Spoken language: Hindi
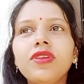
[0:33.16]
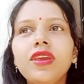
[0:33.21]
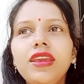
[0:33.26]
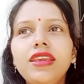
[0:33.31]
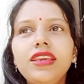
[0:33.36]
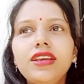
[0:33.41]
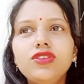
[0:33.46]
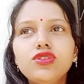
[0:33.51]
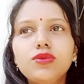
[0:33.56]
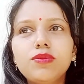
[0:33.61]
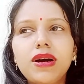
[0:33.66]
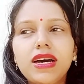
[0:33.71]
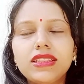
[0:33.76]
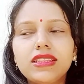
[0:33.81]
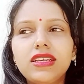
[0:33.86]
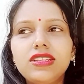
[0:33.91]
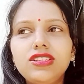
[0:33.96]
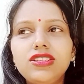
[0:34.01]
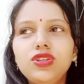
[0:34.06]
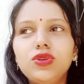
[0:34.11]
ये जो
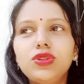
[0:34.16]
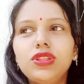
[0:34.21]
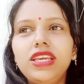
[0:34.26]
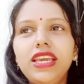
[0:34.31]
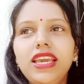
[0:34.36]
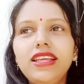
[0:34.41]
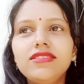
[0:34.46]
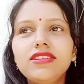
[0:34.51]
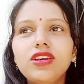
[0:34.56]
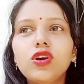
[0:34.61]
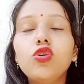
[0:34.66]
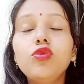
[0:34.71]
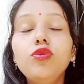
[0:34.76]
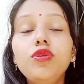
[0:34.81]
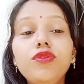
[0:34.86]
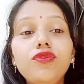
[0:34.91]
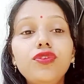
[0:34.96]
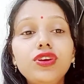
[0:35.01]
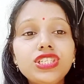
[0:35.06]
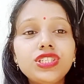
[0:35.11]
माता जी होती हैं इनसे कोई भी
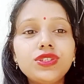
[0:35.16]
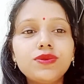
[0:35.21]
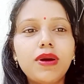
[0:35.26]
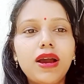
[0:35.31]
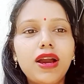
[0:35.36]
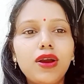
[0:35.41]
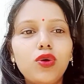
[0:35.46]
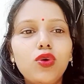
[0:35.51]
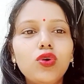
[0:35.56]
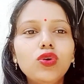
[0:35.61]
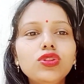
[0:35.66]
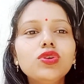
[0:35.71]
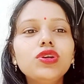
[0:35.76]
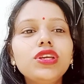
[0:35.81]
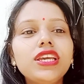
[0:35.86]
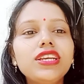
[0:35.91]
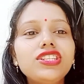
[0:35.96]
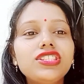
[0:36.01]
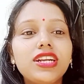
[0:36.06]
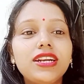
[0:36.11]
विश मांगो तो
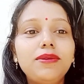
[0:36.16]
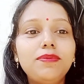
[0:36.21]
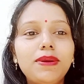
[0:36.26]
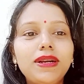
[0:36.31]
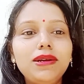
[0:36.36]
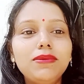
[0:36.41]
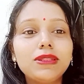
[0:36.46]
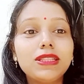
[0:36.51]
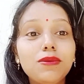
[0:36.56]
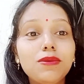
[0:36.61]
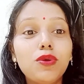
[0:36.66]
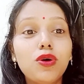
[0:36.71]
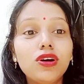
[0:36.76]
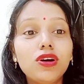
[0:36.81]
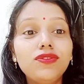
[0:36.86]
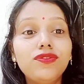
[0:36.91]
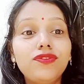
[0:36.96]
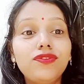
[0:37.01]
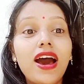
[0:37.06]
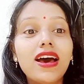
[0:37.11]
ये चटपट मतलब
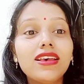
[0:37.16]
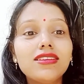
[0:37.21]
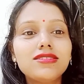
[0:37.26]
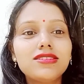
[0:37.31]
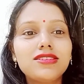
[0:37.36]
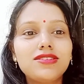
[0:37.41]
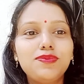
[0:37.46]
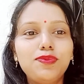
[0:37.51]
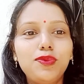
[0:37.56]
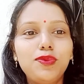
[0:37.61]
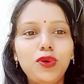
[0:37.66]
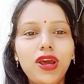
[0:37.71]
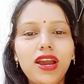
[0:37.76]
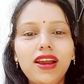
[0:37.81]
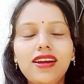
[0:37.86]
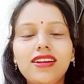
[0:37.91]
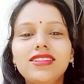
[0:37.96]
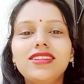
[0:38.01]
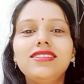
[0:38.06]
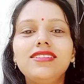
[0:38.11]
बहुत फास्ट पूरा
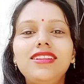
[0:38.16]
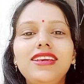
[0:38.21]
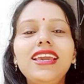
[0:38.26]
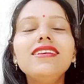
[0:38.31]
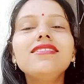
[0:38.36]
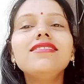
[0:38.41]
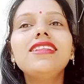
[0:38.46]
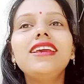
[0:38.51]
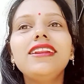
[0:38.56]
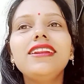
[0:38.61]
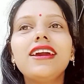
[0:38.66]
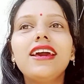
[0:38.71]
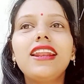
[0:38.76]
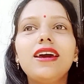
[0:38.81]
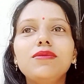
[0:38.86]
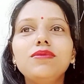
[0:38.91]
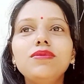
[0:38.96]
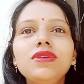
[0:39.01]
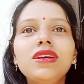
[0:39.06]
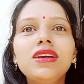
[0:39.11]
कर देती है इसलिए इनका
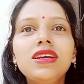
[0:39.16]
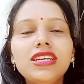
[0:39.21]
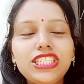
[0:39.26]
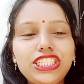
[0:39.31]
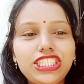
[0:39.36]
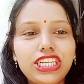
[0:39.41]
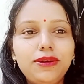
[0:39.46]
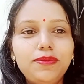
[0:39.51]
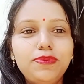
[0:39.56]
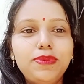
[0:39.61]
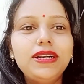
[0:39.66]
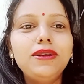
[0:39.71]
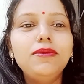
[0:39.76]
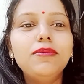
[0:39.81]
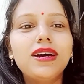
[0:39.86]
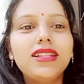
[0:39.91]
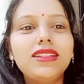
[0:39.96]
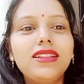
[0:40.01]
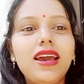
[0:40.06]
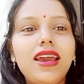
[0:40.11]
नाम चटपट
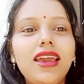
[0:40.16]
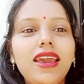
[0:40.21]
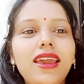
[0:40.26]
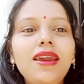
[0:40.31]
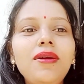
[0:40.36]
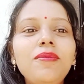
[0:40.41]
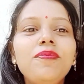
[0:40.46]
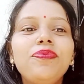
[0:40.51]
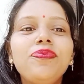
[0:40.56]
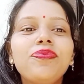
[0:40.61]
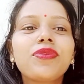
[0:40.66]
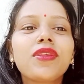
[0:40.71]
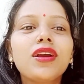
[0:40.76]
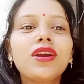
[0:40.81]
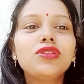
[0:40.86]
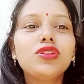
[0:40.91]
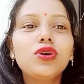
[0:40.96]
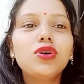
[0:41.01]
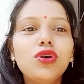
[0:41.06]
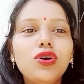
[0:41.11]
माता है
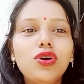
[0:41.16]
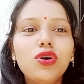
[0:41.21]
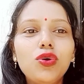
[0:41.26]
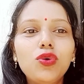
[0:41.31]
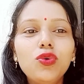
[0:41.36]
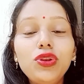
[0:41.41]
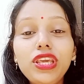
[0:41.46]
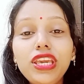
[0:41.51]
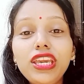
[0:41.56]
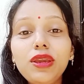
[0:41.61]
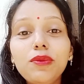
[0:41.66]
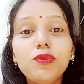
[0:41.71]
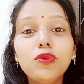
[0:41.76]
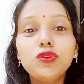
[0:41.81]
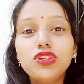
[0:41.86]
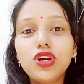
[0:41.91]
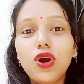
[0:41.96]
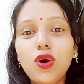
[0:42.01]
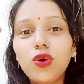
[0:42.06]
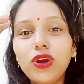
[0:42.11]
तो उन्हीं की
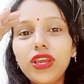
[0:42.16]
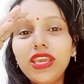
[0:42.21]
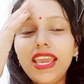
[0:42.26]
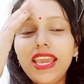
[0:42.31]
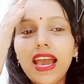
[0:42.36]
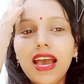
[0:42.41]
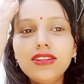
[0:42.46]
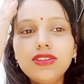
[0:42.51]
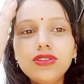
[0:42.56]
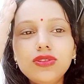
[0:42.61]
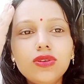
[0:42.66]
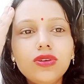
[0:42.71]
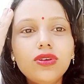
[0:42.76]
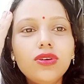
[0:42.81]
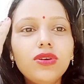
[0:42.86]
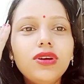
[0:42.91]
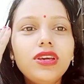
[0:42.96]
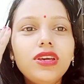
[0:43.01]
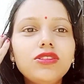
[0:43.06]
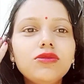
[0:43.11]
पूजा होगी आज तो
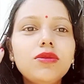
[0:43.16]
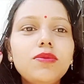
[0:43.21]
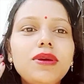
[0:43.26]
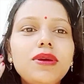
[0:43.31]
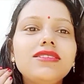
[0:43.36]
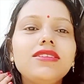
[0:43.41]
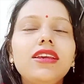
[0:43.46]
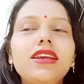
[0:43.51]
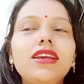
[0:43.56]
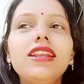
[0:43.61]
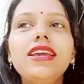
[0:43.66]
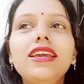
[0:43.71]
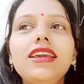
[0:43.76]
इसमें बेसिकली